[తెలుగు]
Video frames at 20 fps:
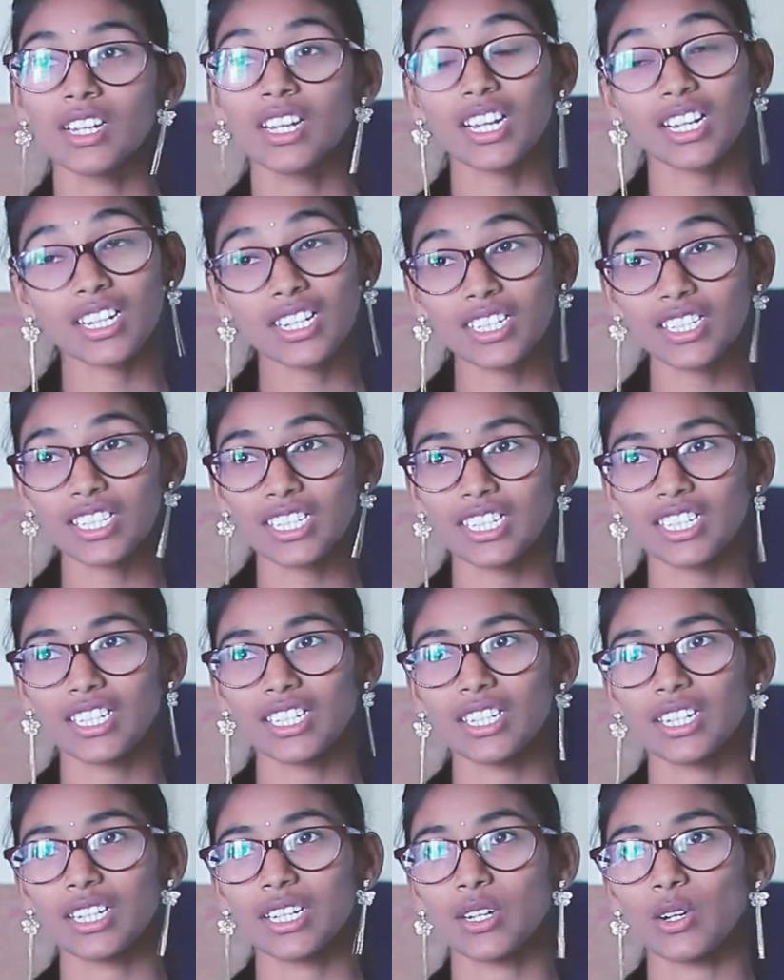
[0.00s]
ఇక్కడికి
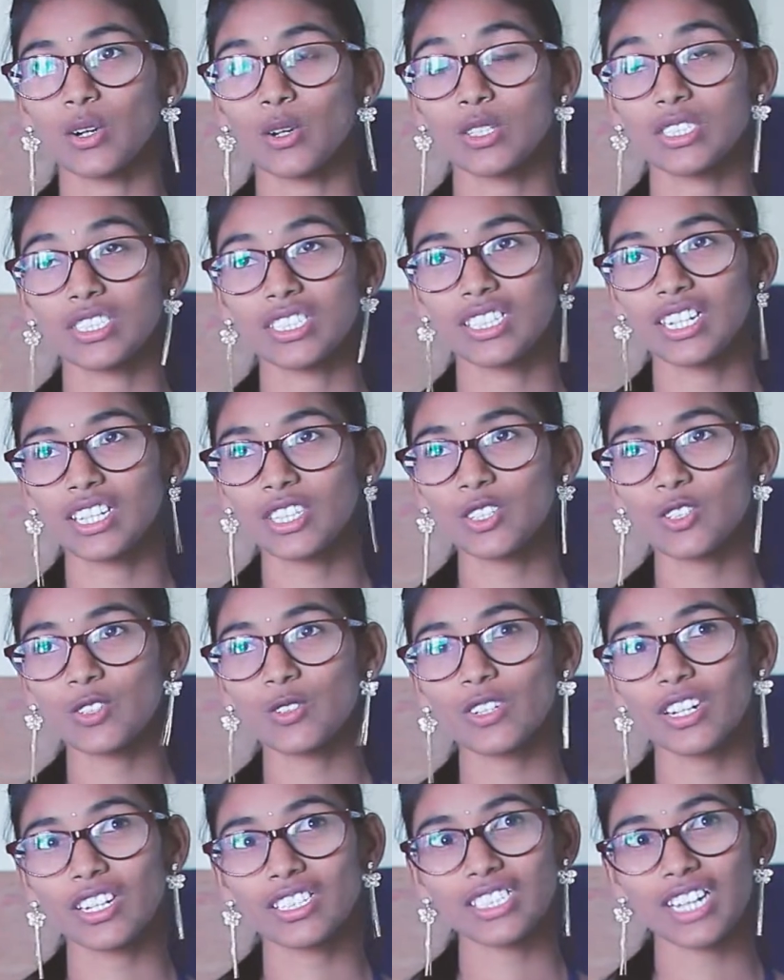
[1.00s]

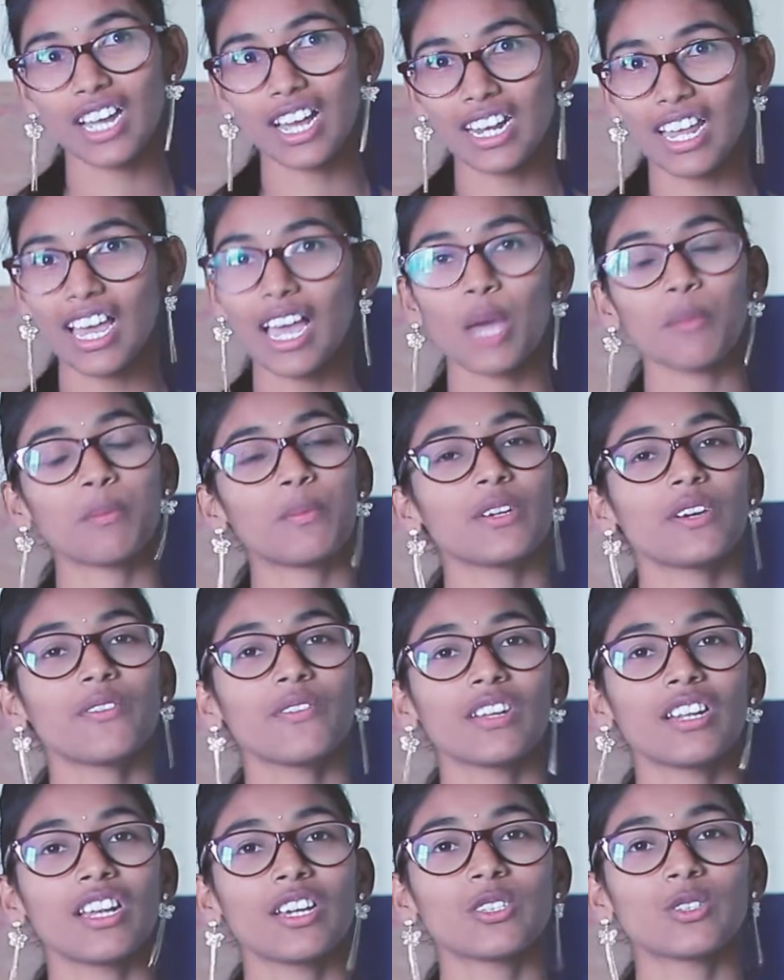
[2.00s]
వచ్చినందుకు నేను చాలా హ్యాపీగా
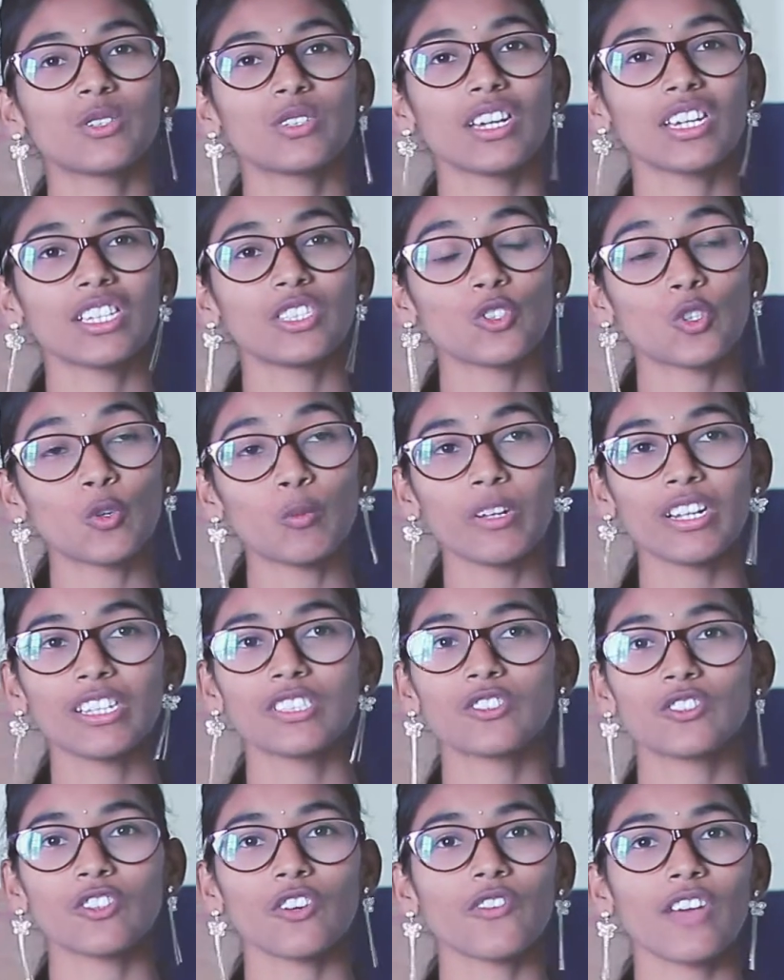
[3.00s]
ఫీల్ అవుతున్నాయి జూబ్లీ
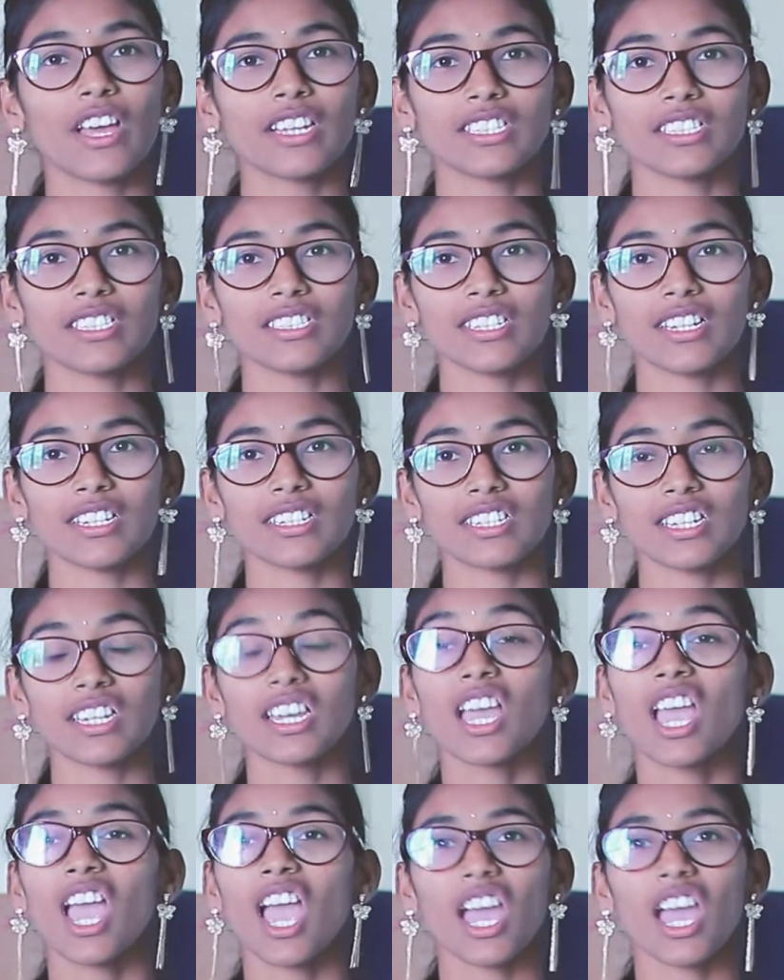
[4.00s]
ఇన్స్టిట్యూట్ ఫ్యాషన్ డిజైన్కి